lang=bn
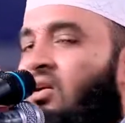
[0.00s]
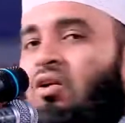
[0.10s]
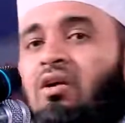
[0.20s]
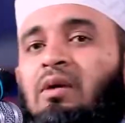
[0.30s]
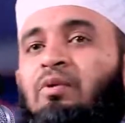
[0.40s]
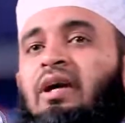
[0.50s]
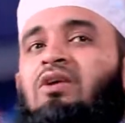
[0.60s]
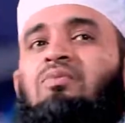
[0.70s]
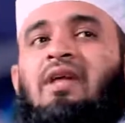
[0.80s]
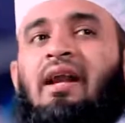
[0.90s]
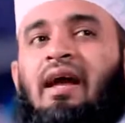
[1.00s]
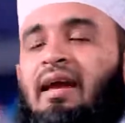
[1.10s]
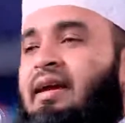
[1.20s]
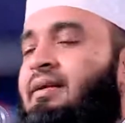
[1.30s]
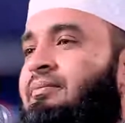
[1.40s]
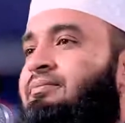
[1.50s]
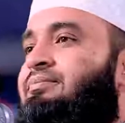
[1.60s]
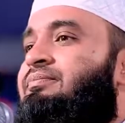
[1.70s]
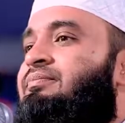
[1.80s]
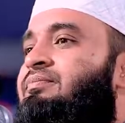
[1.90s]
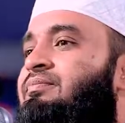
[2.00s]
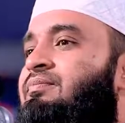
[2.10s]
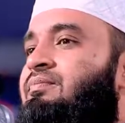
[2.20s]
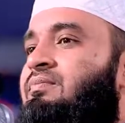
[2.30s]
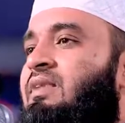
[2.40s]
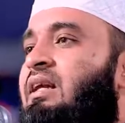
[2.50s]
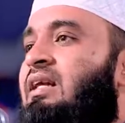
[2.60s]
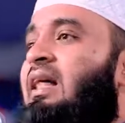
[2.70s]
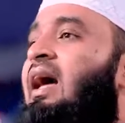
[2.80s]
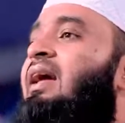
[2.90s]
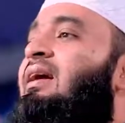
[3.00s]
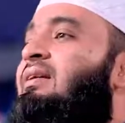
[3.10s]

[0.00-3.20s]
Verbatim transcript: লক্ষ্মীপুরে এরকম দেয় নাকি কি দেয়